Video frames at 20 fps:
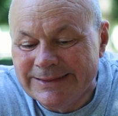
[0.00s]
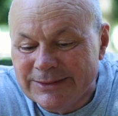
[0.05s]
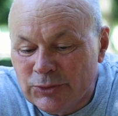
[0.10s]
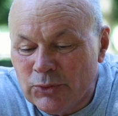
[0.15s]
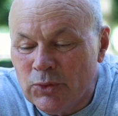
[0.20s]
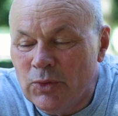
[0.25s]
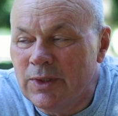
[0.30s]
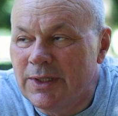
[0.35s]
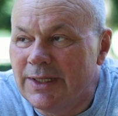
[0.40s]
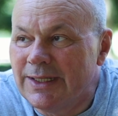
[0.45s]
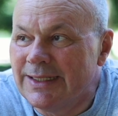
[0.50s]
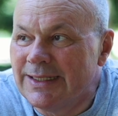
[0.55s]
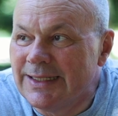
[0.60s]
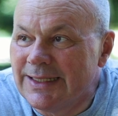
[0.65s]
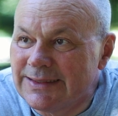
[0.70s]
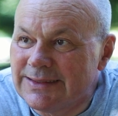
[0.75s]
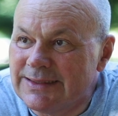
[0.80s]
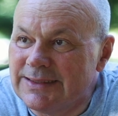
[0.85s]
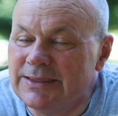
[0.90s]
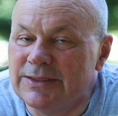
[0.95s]
то
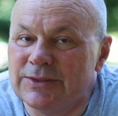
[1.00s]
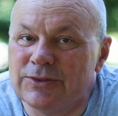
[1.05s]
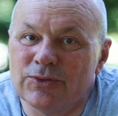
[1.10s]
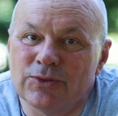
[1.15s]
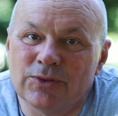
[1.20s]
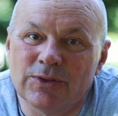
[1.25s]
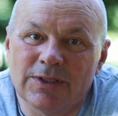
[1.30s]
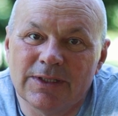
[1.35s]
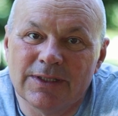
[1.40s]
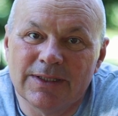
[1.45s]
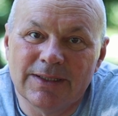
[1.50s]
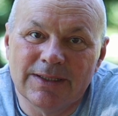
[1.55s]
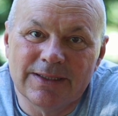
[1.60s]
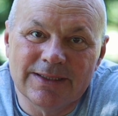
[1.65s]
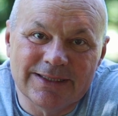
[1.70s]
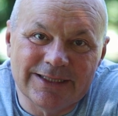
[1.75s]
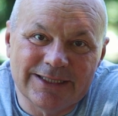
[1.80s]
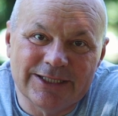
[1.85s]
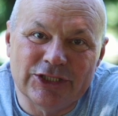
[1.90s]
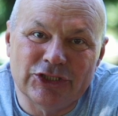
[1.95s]
нас несет
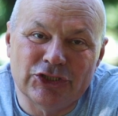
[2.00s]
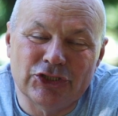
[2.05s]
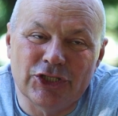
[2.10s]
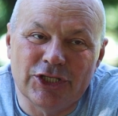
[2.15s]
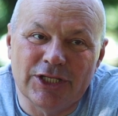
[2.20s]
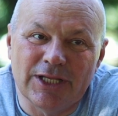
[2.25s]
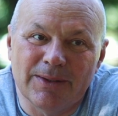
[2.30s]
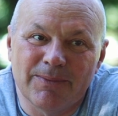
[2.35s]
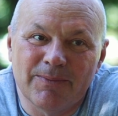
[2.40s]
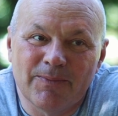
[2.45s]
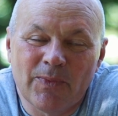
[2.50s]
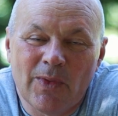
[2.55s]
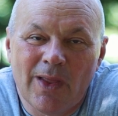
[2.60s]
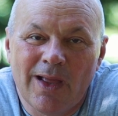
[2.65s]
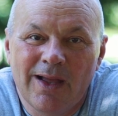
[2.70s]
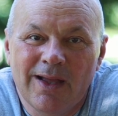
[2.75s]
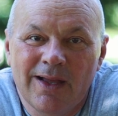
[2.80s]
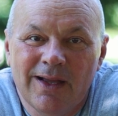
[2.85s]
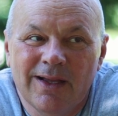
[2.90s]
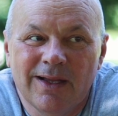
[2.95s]
течение.
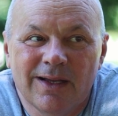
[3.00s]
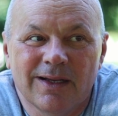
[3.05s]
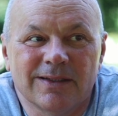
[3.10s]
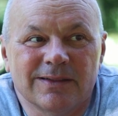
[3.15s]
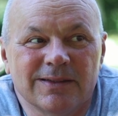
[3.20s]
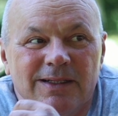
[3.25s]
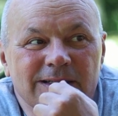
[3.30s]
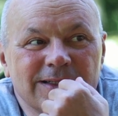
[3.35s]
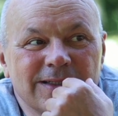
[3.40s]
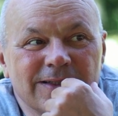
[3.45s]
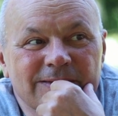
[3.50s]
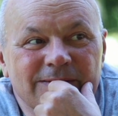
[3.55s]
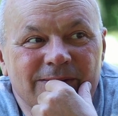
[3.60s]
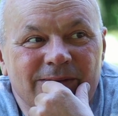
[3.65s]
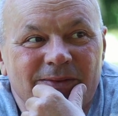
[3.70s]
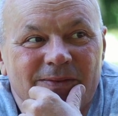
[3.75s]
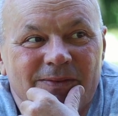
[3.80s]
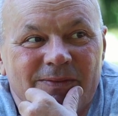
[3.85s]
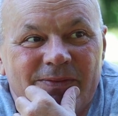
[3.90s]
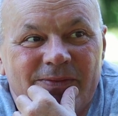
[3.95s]
Знаете,
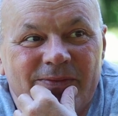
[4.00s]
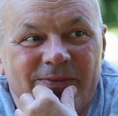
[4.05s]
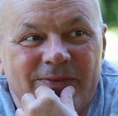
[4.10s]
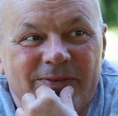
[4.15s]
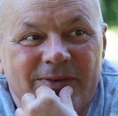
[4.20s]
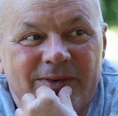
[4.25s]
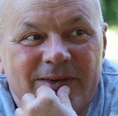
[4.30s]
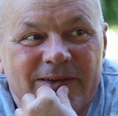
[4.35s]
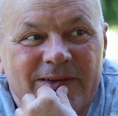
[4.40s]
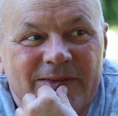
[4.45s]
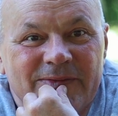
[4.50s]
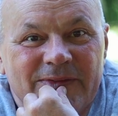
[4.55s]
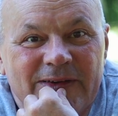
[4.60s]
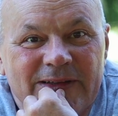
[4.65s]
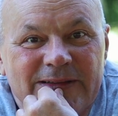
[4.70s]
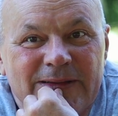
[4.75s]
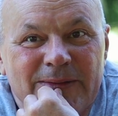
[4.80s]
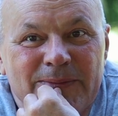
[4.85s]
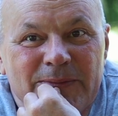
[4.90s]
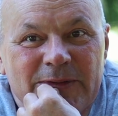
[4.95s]
в, в
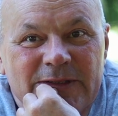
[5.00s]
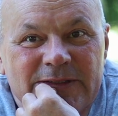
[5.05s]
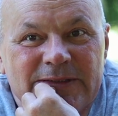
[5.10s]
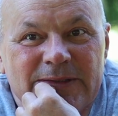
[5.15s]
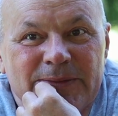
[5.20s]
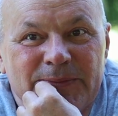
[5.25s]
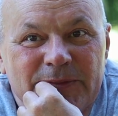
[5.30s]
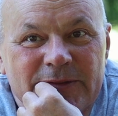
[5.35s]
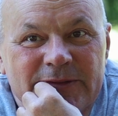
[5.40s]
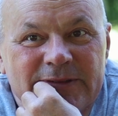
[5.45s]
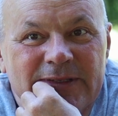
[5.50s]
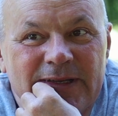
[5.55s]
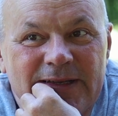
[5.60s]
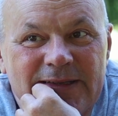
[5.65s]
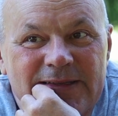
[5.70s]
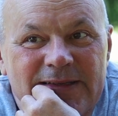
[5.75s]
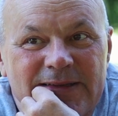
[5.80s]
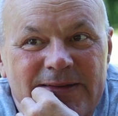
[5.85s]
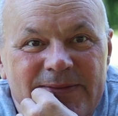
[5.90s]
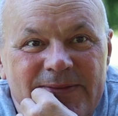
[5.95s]
этом месте
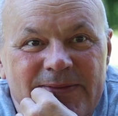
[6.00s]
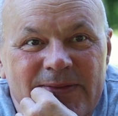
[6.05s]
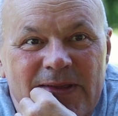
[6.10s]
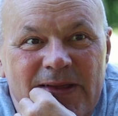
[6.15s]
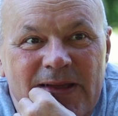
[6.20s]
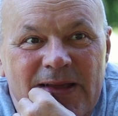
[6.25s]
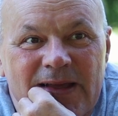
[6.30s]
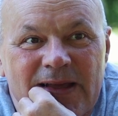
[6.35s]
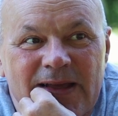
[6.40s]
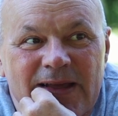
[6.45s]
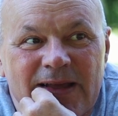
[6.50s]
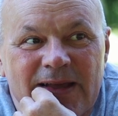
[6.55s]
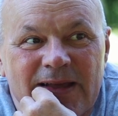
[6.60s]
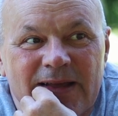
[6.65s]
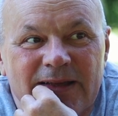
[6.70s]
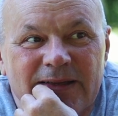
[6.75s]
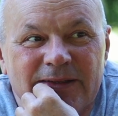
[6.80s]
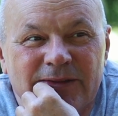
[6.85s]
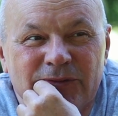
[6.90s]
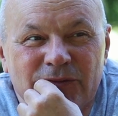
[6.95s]
Писания
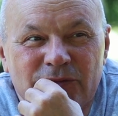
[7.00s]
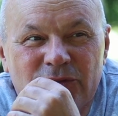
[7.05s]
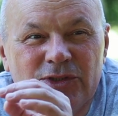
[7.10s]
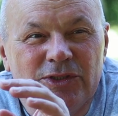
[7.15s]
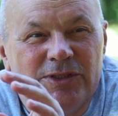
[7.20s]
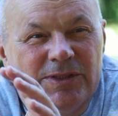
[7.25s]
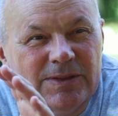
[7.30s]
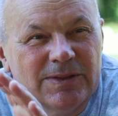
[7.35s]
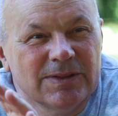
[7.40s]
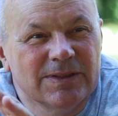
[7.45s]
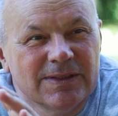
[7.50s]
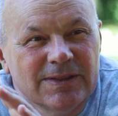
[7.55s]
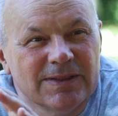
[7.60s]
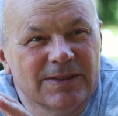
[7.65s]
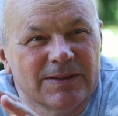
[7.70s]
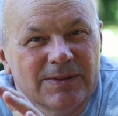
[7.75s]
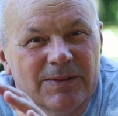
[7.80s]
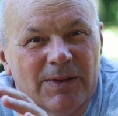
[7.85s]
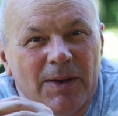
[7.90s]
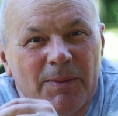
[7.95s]
звучит
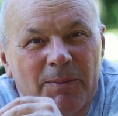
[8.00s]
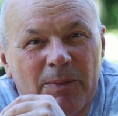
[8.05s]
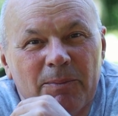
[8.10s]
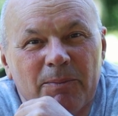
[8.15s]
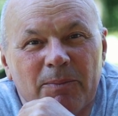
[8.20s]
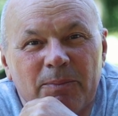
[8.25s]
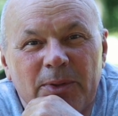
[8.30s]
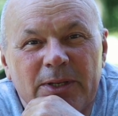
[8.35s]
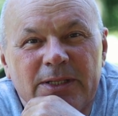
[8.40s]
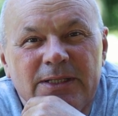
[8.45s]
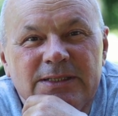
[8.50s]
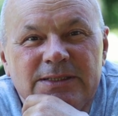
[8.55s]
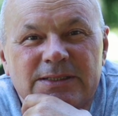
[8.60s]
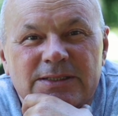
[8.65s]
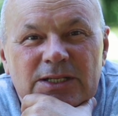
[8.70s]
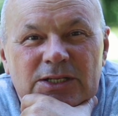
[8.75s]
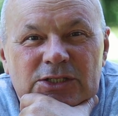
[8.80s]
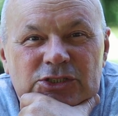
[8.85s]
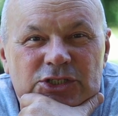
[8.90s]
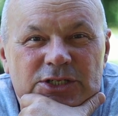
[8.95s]

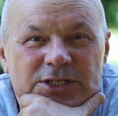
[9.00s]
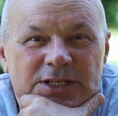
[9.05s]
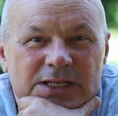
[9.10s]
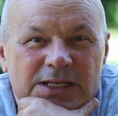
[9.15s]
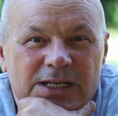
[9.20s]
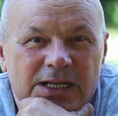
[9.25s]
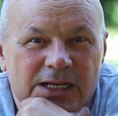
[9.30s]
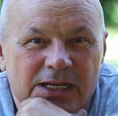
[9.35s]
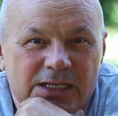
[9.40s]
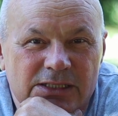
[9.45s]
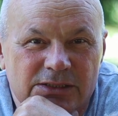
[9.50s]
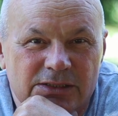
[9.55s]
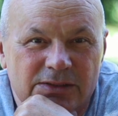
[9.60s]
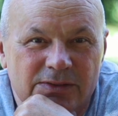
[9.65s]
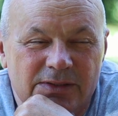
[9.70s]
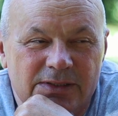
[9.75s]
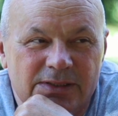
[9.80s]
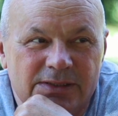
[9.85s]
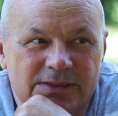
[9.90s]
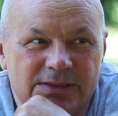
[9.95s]
предостережение для
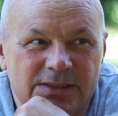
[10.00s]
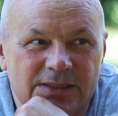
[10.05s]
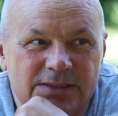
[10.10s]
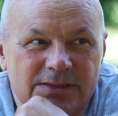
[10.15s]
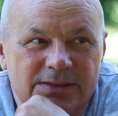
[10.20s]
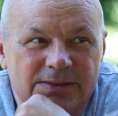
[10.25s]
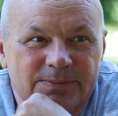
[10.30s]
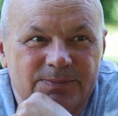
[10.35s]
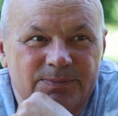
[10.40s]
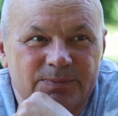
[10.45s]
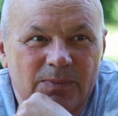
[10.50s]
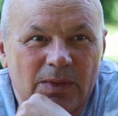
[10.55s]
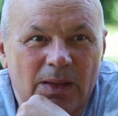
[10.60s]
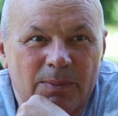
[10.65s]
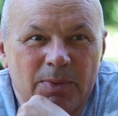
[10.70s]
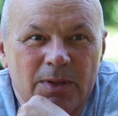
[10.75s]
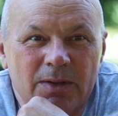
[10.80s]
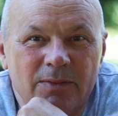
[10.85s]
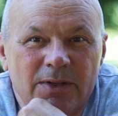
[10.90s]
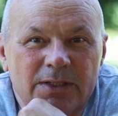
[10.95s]
каждого из нас.
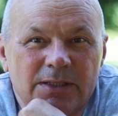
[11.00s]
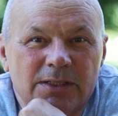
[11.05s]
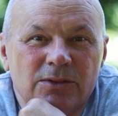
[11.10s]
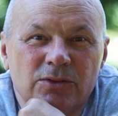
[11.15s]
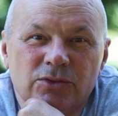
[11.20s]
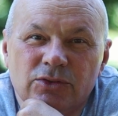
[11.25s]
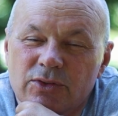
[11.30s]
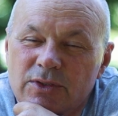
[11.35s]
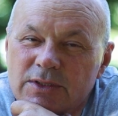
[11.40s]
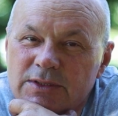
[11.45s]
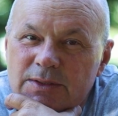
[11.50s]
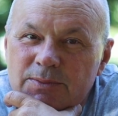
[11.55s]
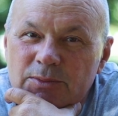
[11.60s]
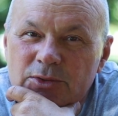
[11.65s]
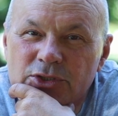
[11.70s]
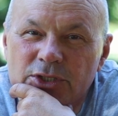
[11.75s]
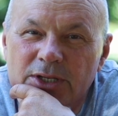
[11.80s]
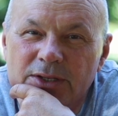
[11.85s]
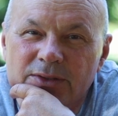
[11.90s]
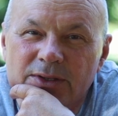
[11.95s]
Первое, это то, что я
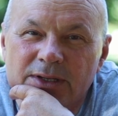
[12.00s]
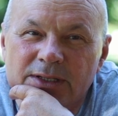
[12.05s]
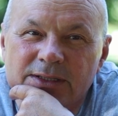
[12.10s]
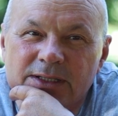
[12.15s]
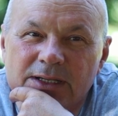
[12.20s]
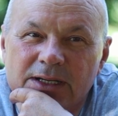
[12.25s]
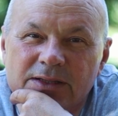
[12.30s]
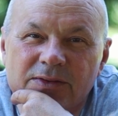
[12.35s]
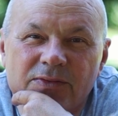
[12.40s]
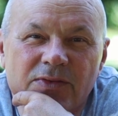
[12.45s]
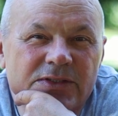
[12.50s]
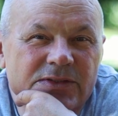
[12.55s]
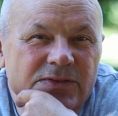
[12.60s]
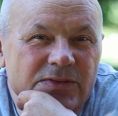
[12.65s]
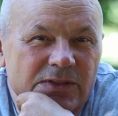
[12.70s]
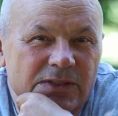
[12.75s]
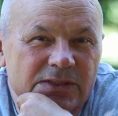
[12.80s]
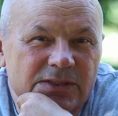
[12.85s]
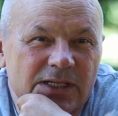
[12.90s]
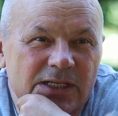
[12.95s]
замечаю, это
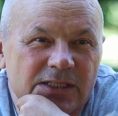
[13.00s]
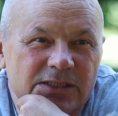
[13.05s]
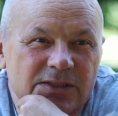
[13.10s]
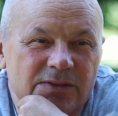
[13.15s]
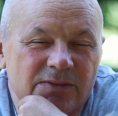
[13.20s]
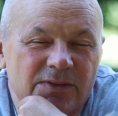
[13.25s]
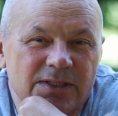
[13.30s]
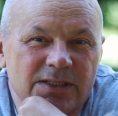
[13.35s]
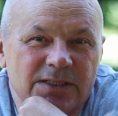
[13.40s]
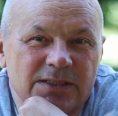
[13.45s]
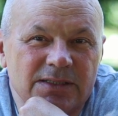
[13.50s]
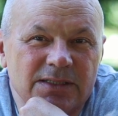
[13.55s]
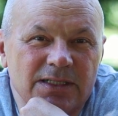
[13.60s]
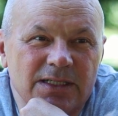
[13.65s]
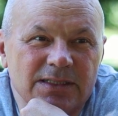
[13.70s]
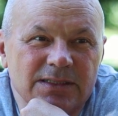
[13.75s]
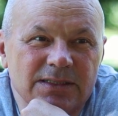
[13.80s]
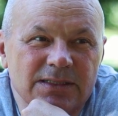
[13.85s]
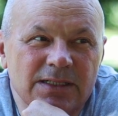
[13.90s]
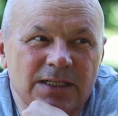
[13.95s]
ответственность каждого из
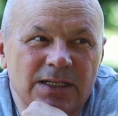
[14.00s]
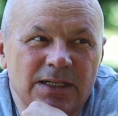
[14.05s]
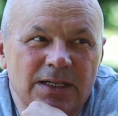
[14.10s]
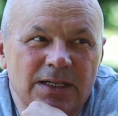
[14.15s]
нас